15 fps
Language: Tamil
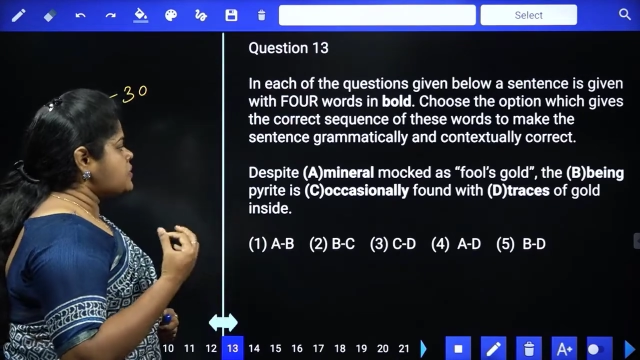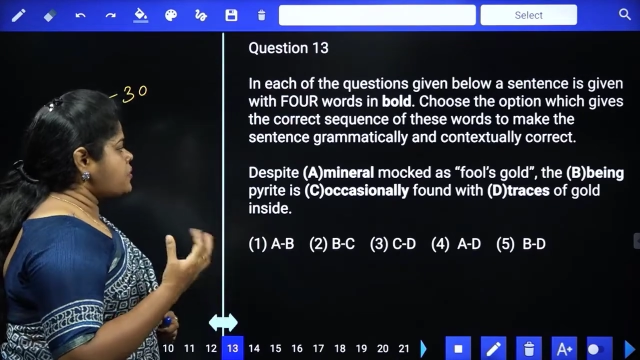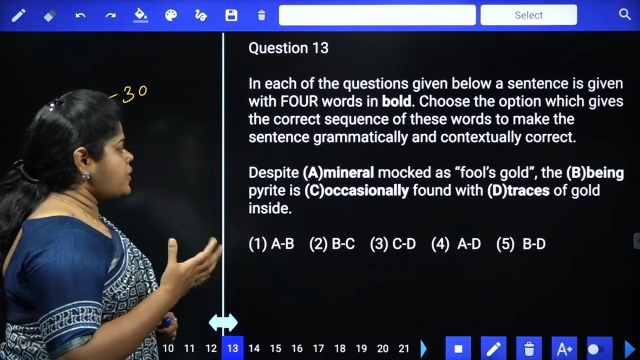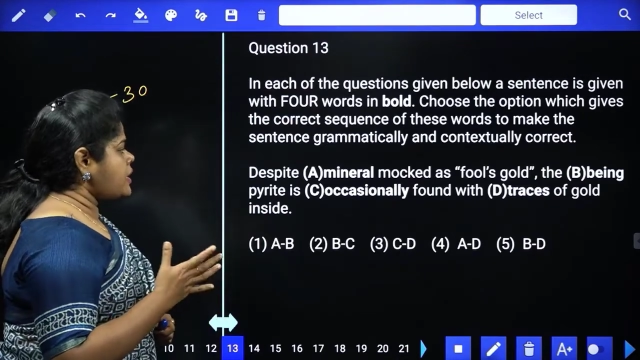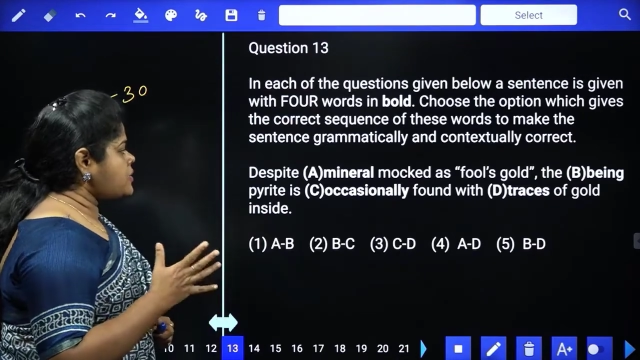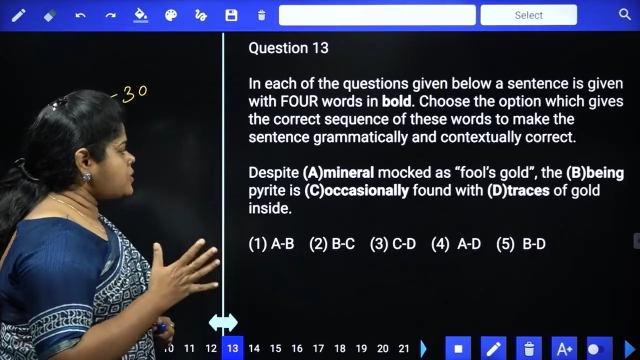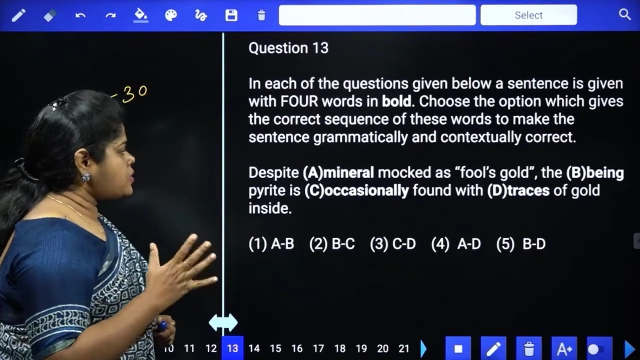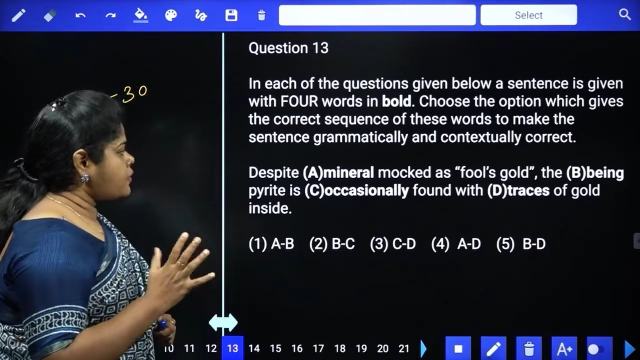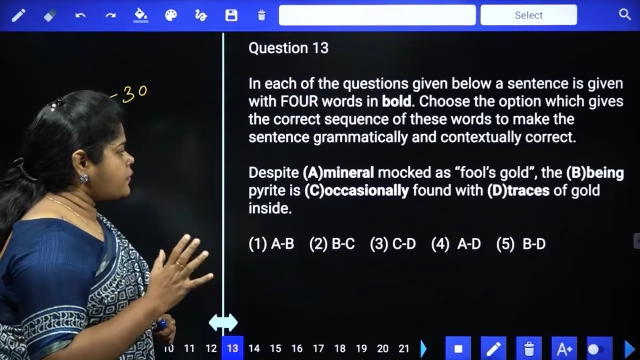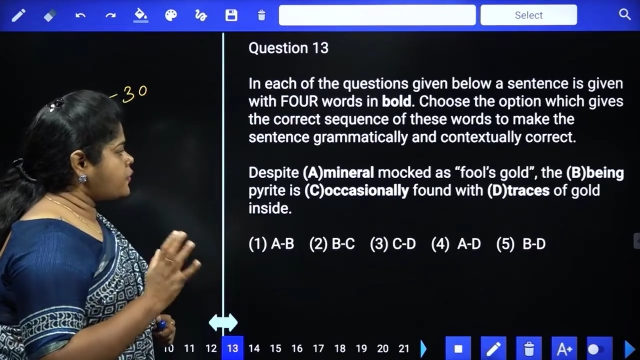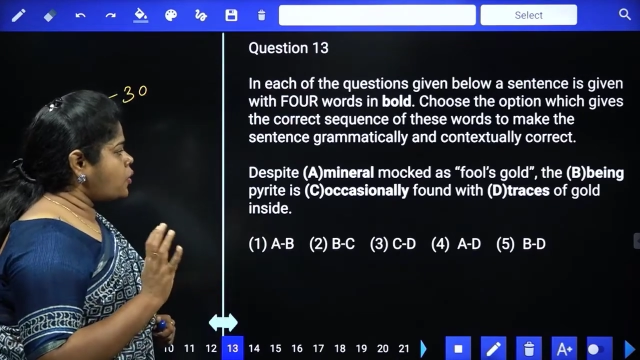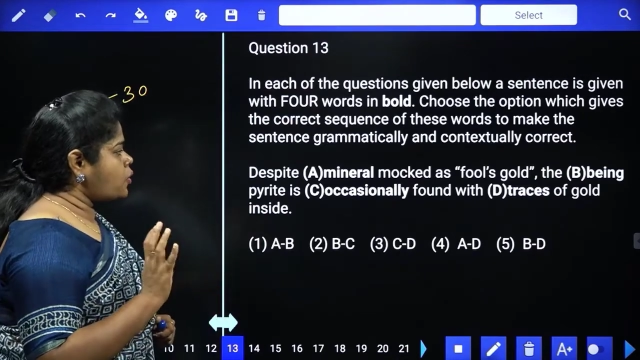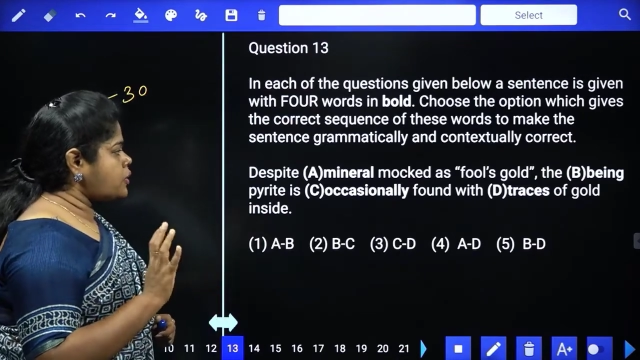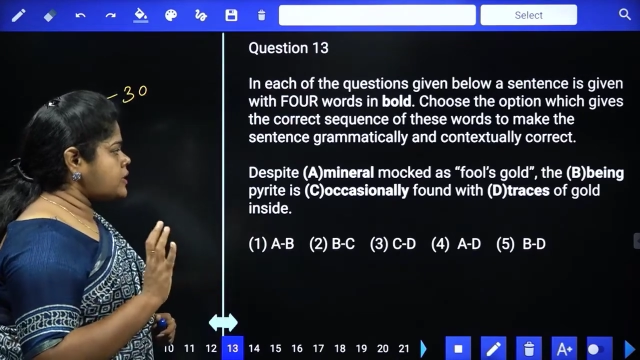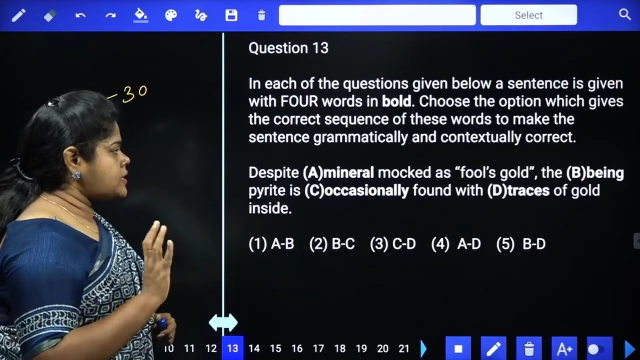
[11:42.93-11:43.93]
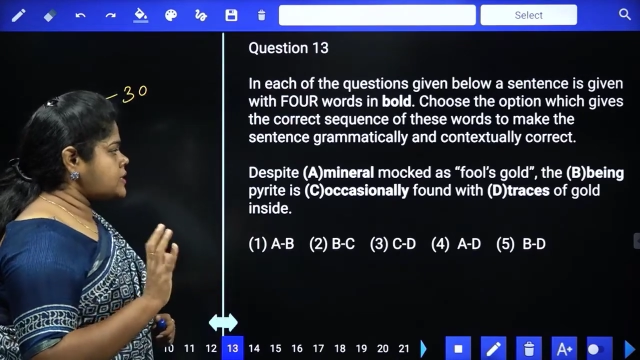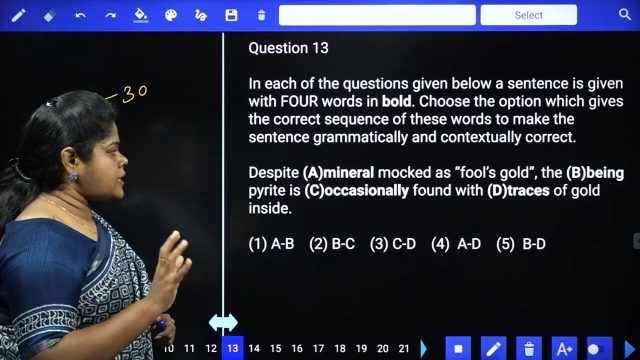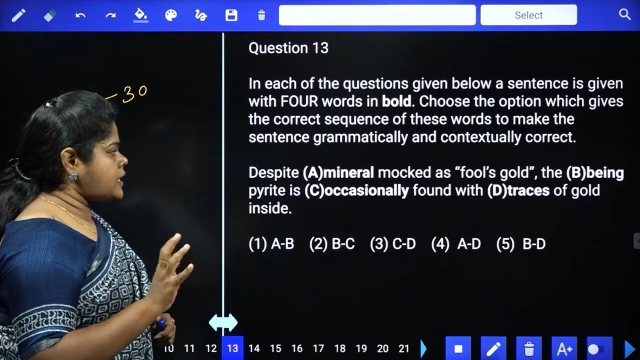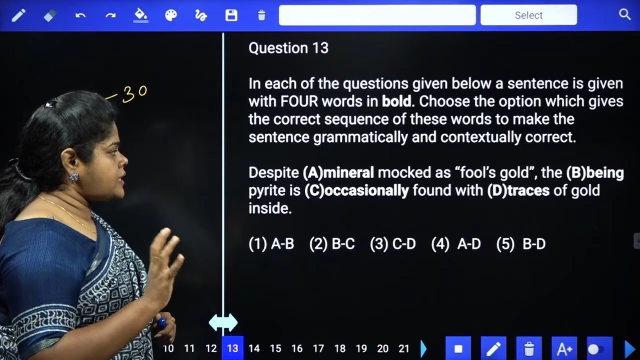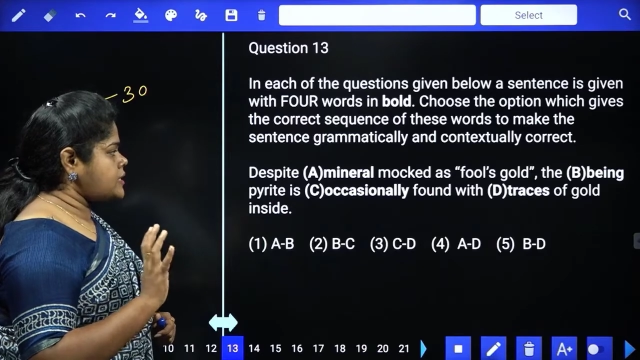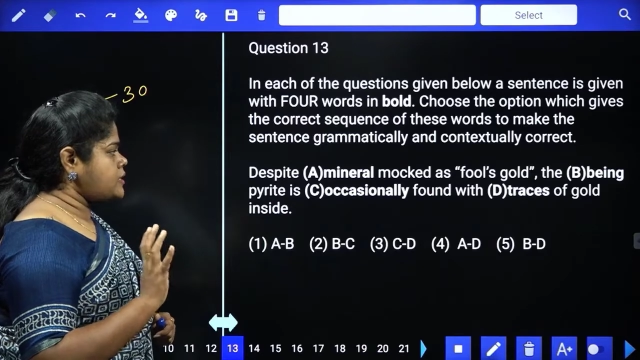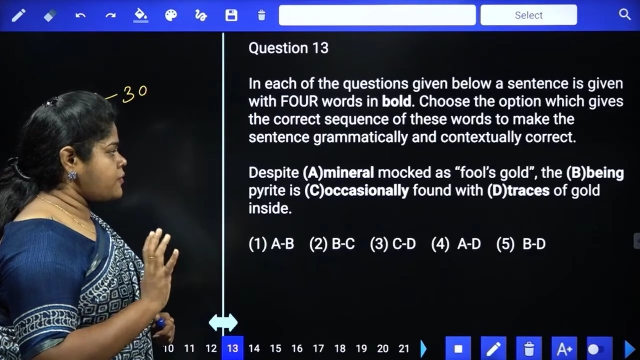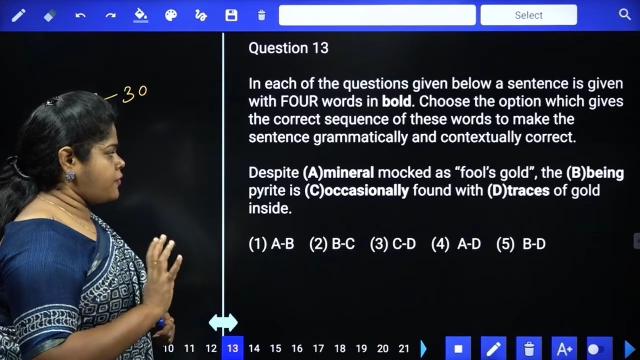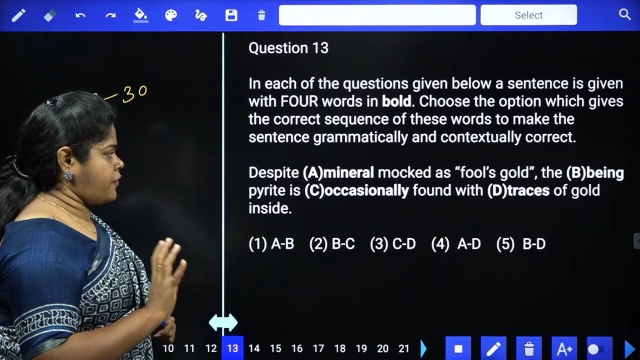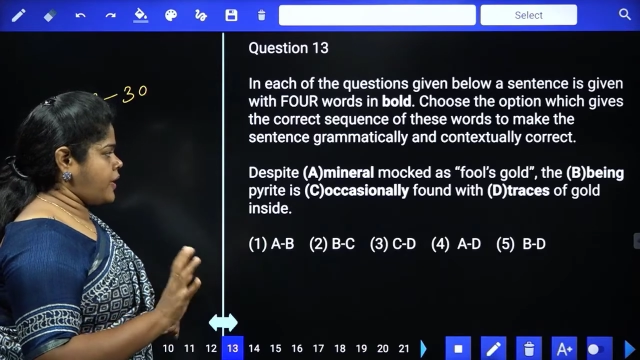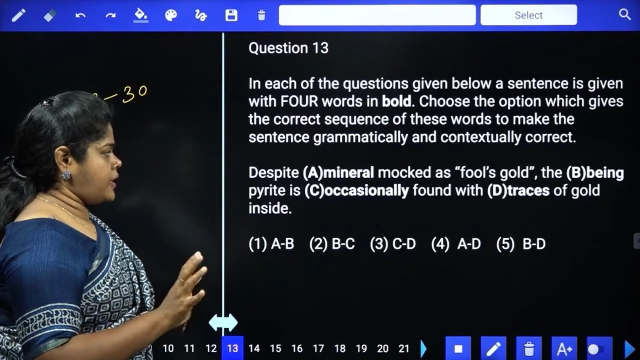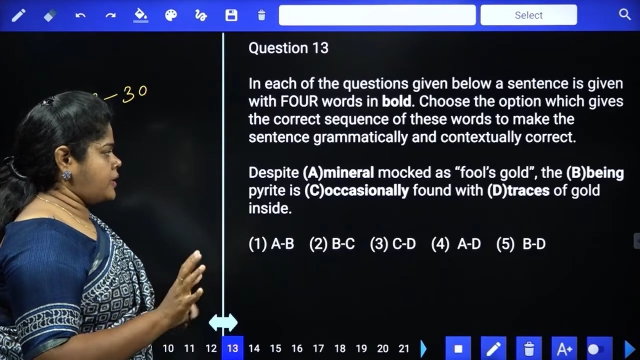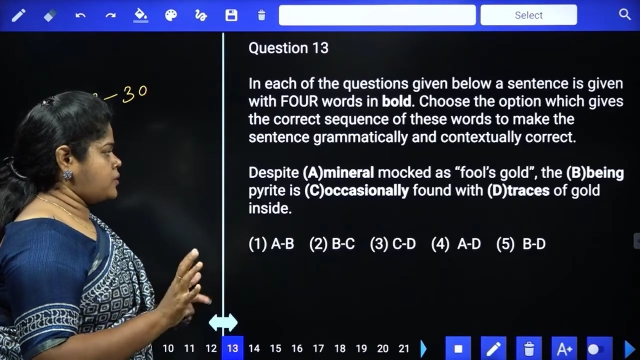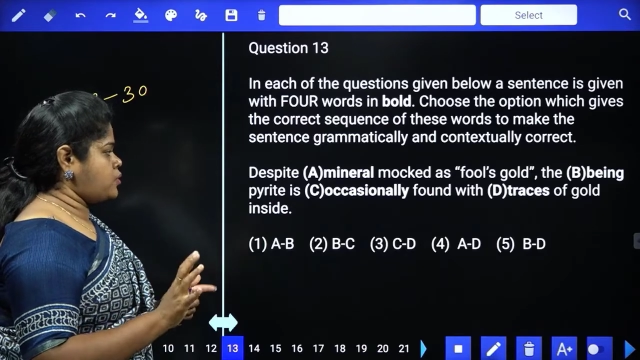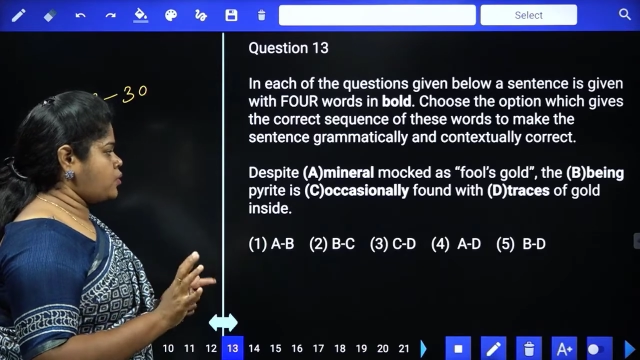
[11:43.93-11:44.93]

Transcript: ட்ரேசஸ் ஆஃப் கோல்டு இன்சைட் இஸ் ஃபைன்